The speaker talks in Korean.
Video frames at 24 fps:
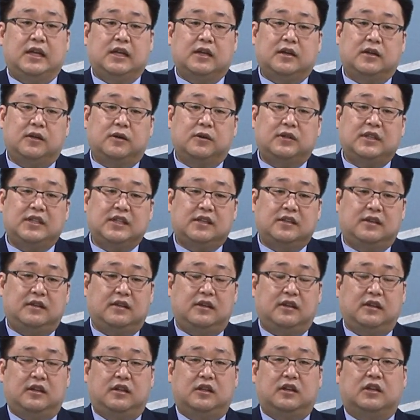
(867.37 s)
그리고
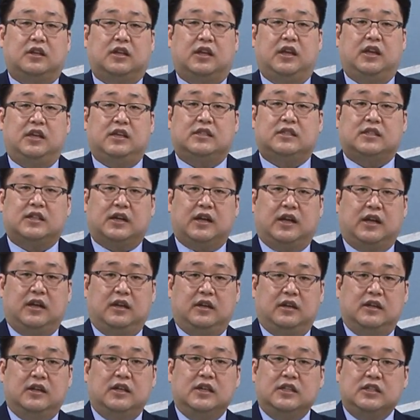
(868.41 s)
특히 이렇게
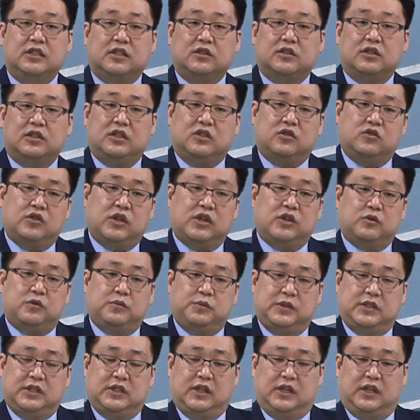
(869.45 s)
이스라엘, 지금 이 출애굽
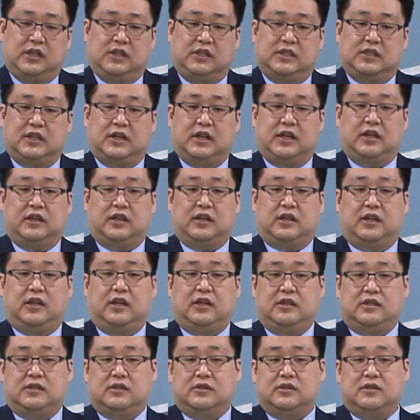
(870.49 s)
시대의 이스라엘에 게
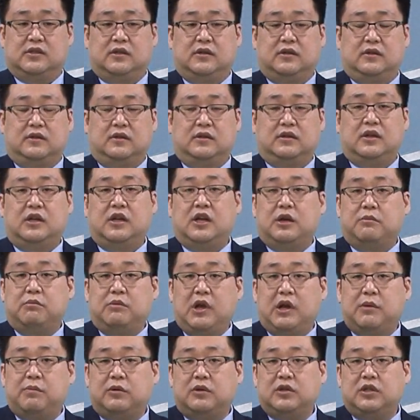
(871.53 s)
있어서
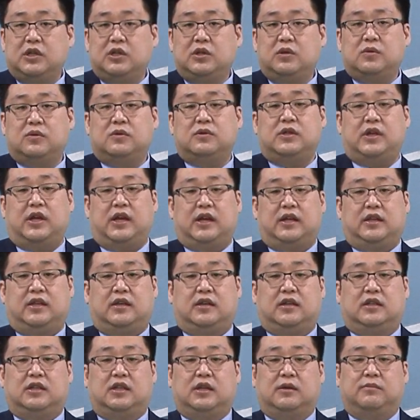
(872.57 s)
매번 이동을 해야
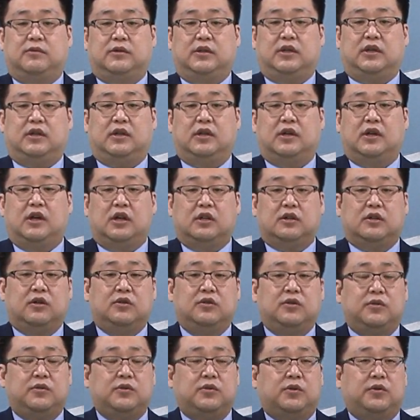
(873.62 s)
됐기 때문에
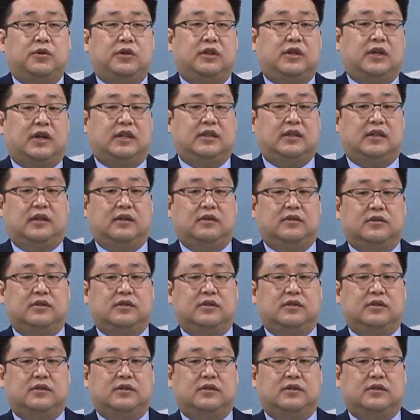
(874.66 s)
더더욱 요리를 한다는